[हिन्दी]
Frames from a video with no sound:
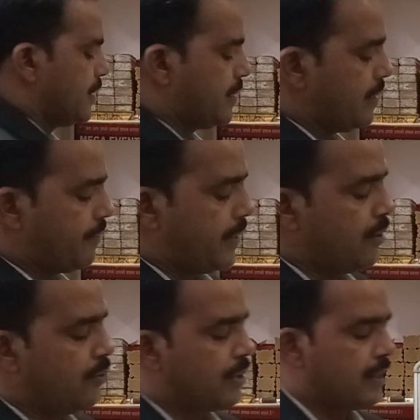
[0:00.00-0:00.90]
जैसे ये पैड
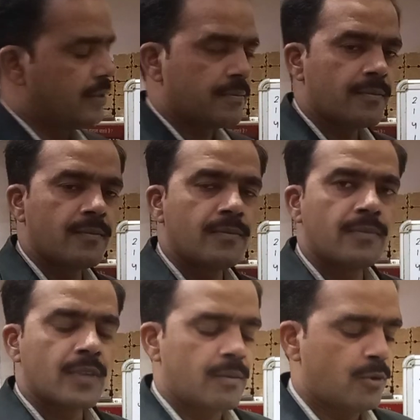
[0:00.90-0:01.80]
हो गया
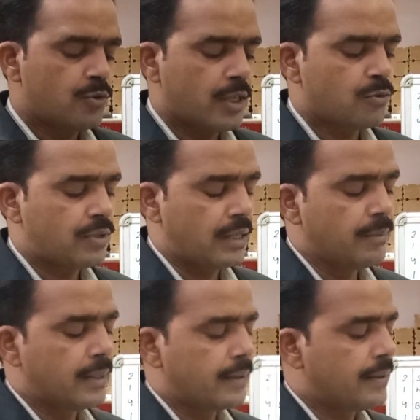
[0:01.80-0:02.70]
बहुत सारे लोग
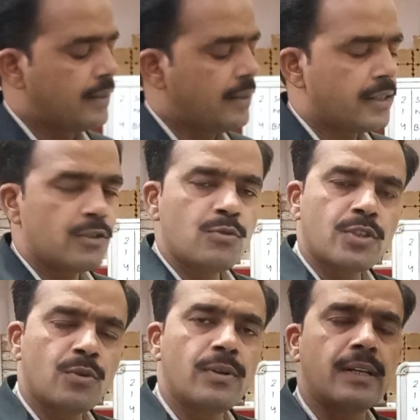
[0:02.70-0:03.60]
शर्म करते हैं लेकिन इसको
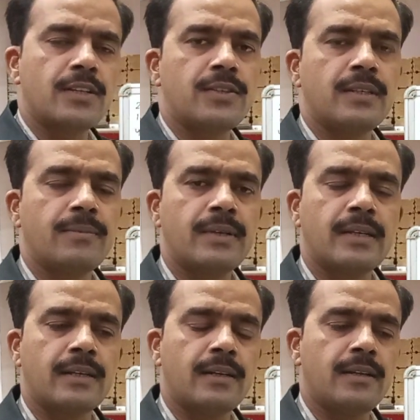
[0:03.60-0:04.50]
ज़रूर लेना चाहिए अपने
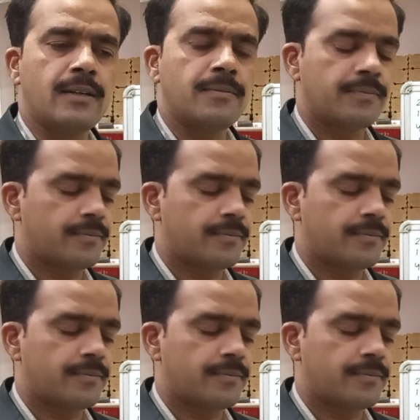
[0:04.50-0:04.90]
घर के लिए